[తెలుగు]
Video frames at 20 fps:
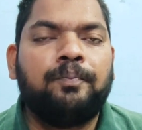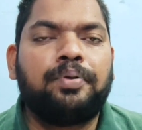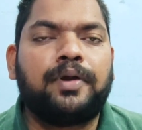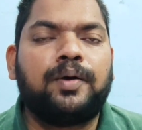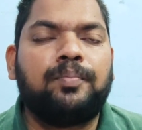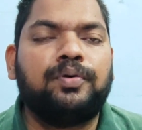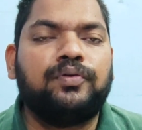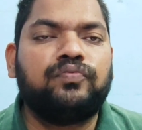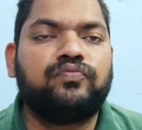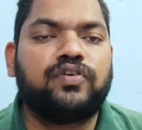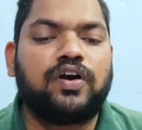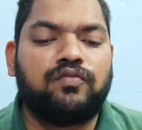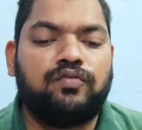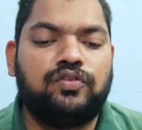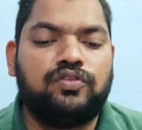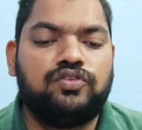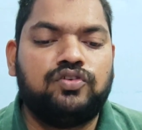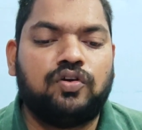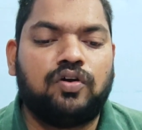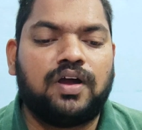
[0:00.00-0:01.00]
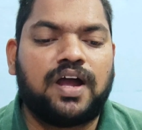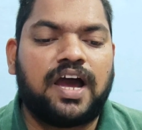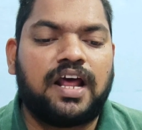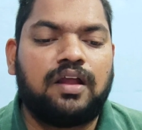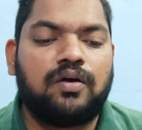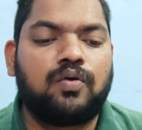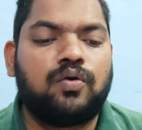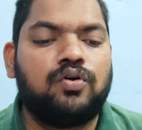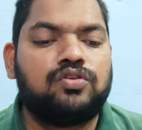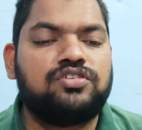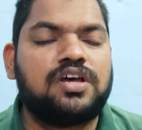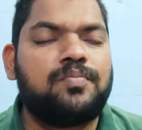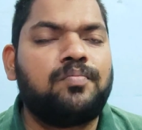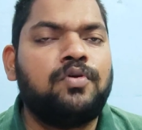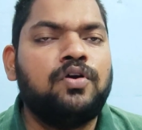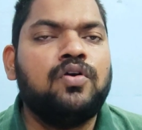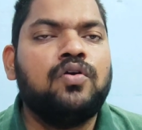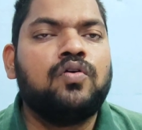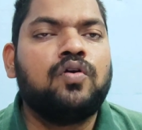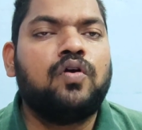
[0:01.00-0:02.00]
ప్రభుత్వ ఉద్యోగాల కోసం
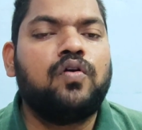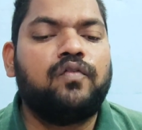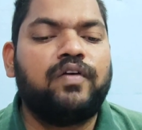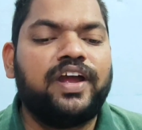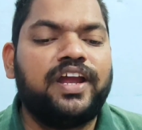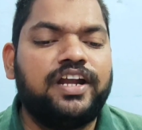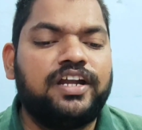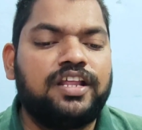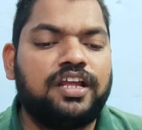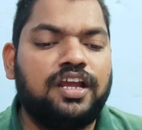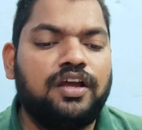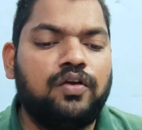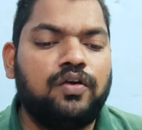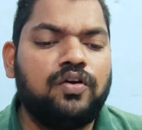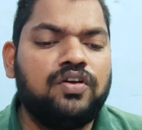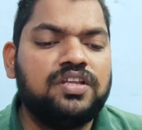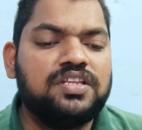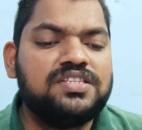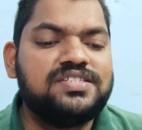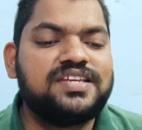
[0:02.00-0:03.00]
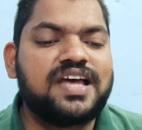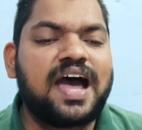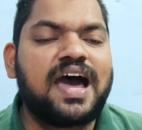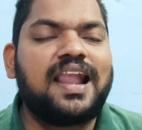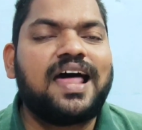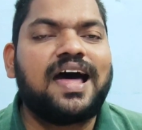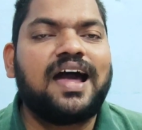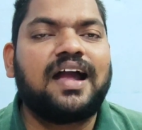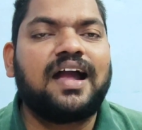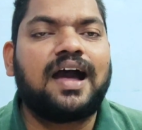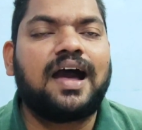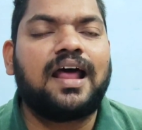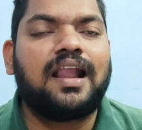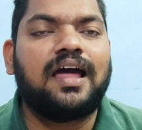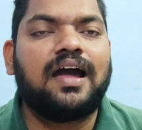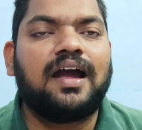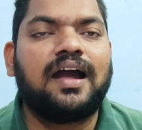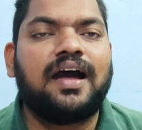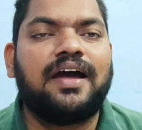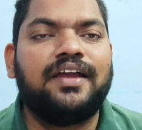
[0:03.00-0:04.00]
కువైటీలు చాలా
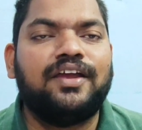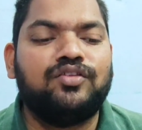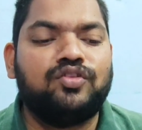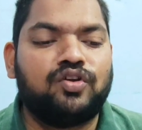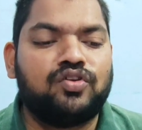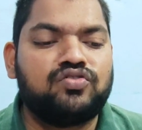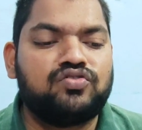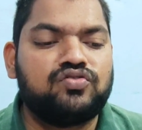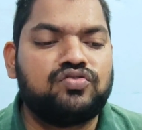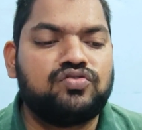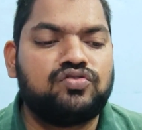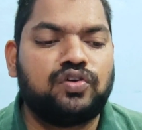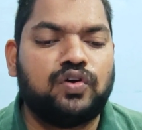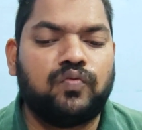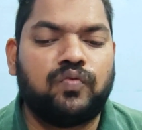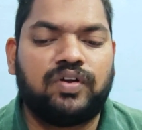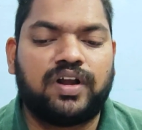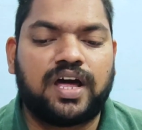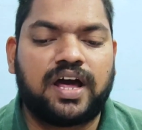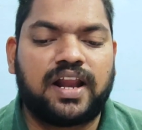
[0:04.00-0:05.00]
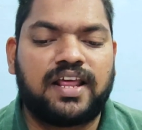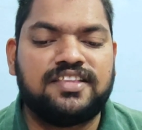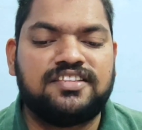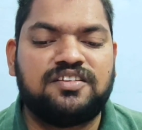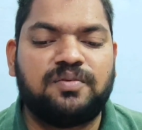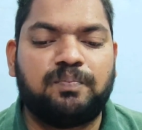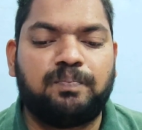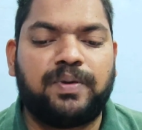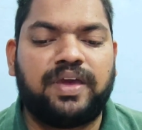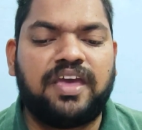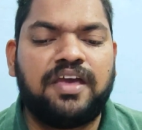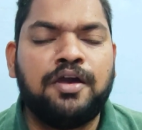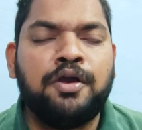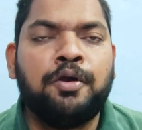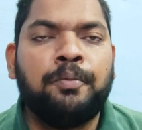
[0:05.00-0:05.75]
కాలంగా ఎదురు చూస్తూ ఉన్నారని చెప్పి